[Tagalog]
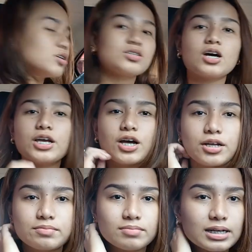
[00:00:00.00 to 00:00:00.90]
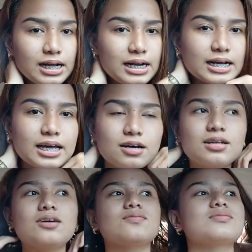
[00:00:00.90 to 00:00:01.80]
So, ayun, maglalagay
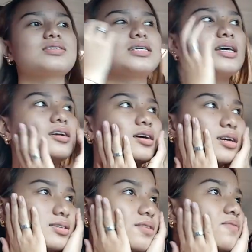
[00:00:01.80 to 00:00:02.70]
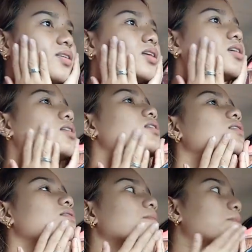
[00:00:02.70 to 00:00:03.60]
ako ng concealer kasi feeling ko
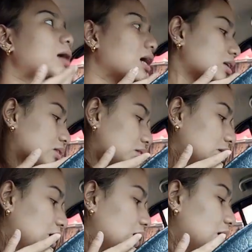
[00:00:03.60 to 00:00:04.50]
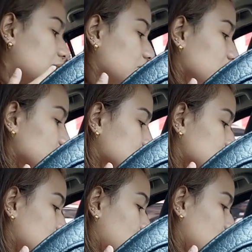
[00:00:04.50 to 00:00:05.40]
ang pangit ng
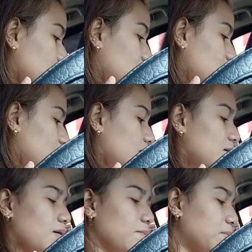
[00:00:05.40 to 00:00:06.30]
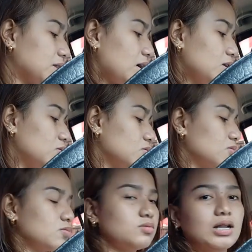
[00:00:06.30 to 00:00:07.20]
areas na ang patay ng
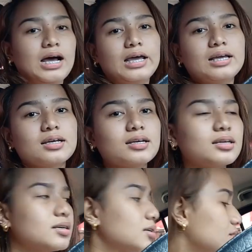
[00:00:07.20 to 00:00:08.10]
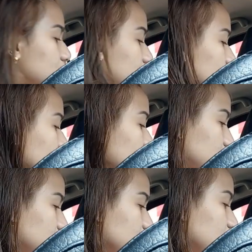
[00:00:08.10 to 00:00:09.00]
kulay.
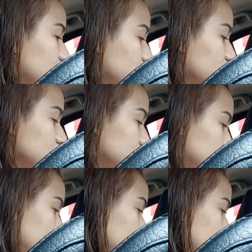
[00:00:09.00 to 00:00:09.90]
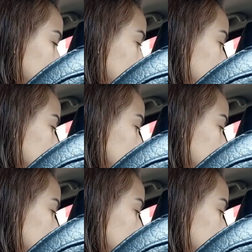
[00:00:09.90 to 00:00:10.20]
Maglalagay akong concealer.